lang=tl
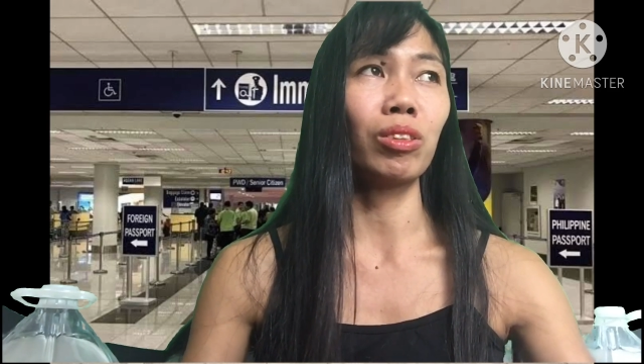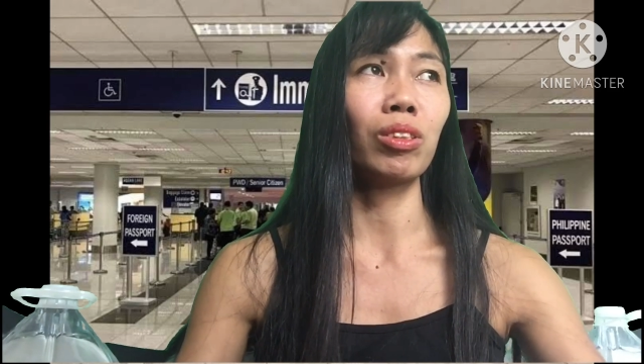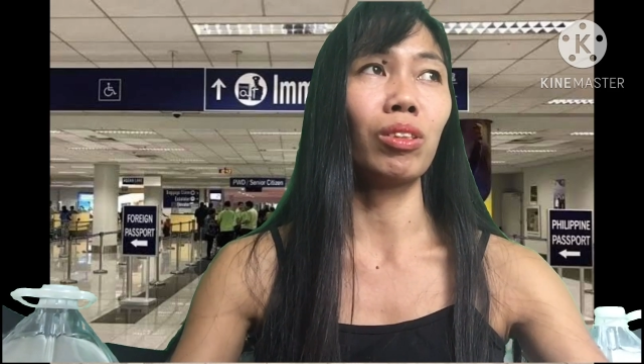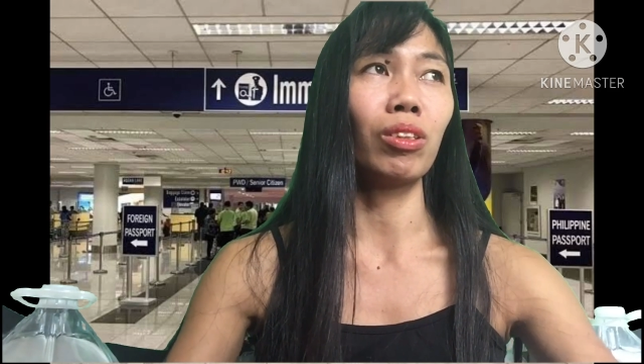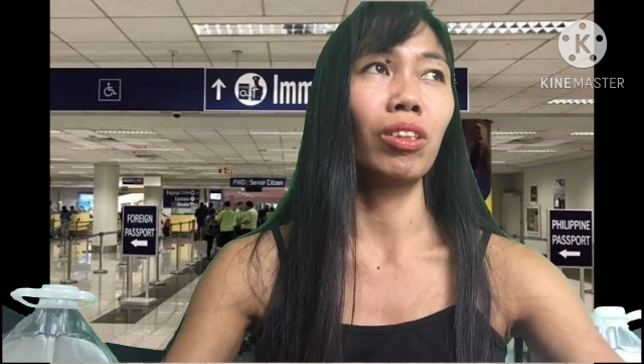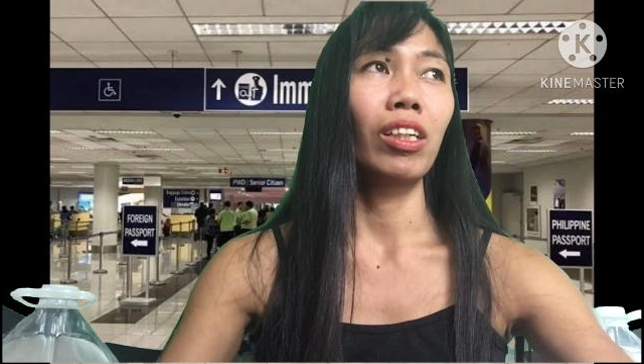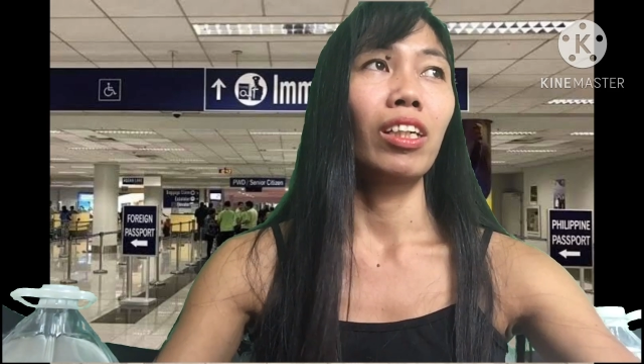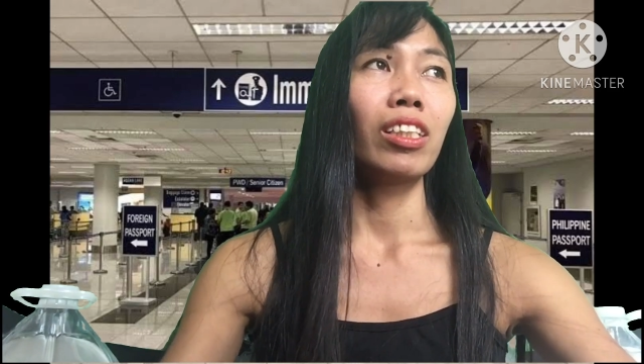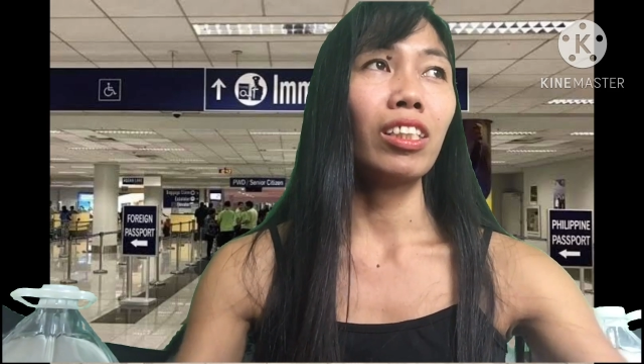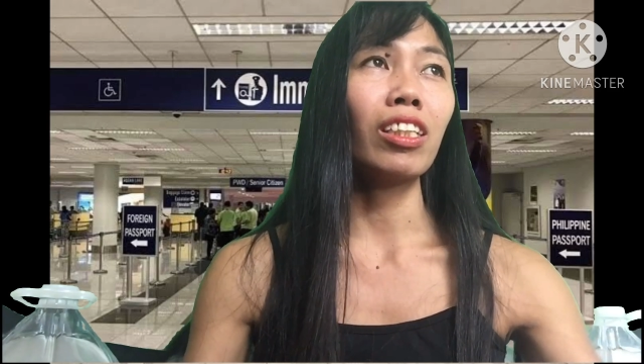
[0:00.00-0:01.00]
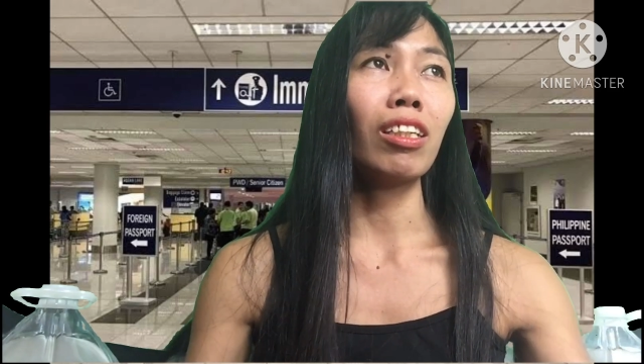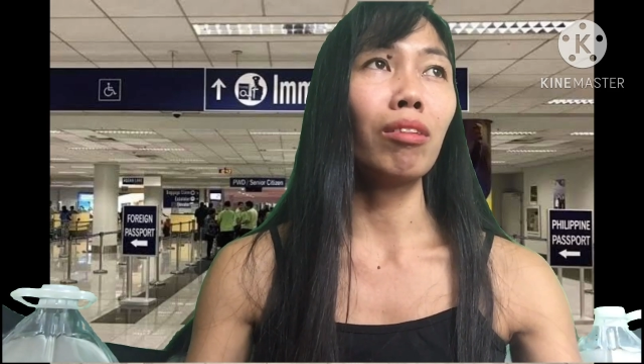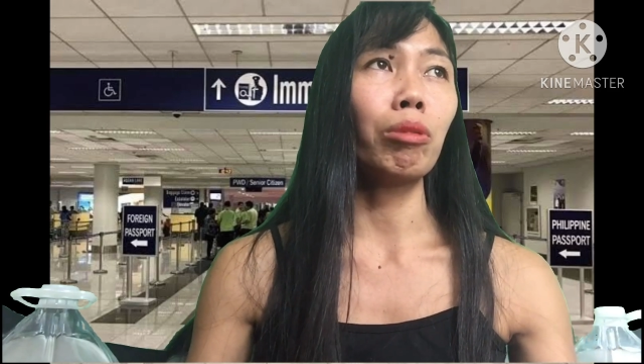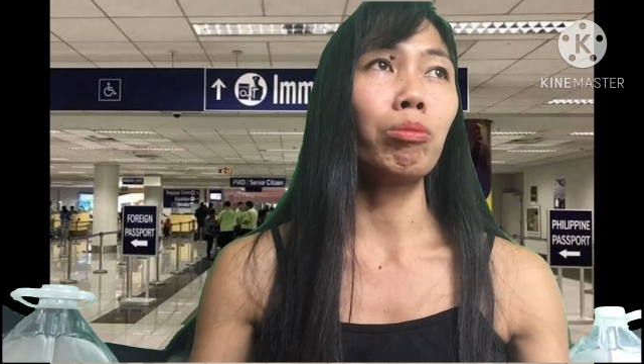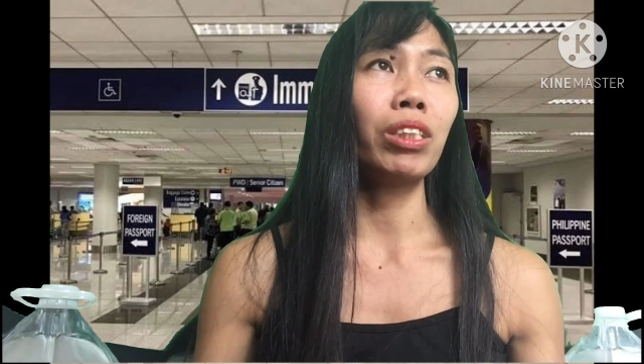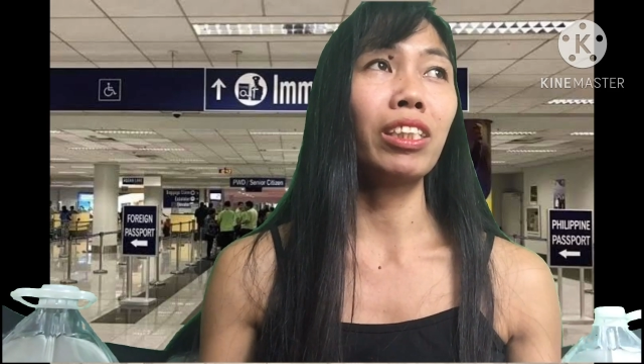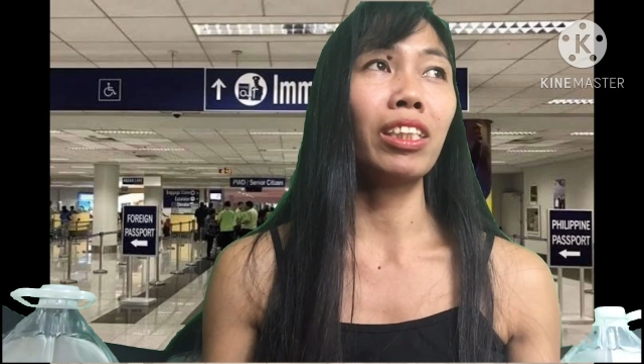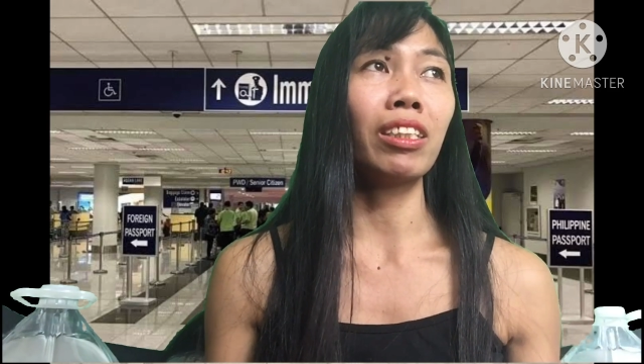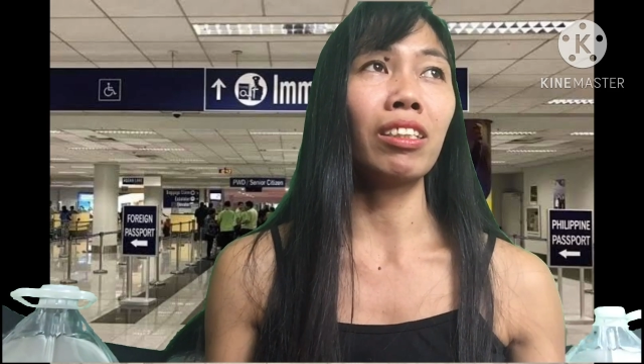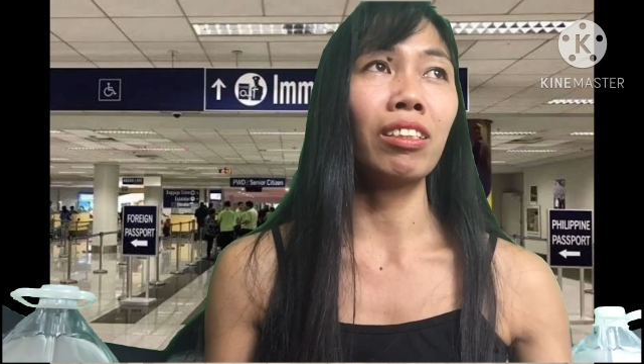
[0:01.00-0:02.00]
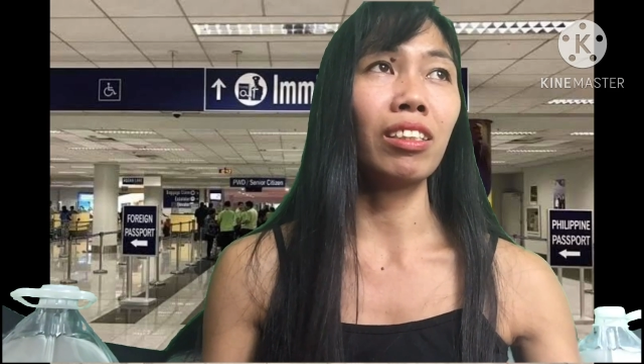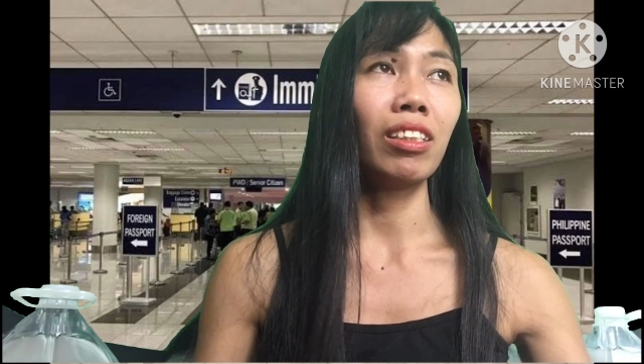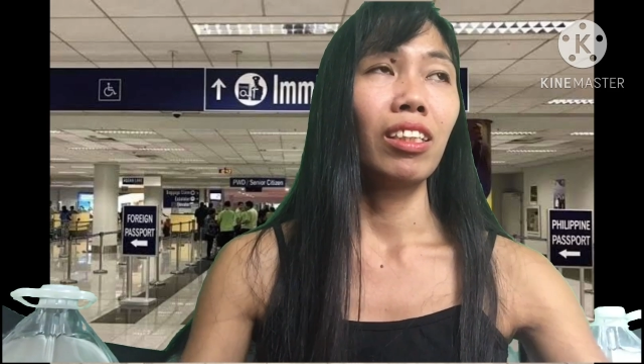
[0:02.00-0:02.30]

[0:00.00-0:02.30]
So, sana mabigyan ng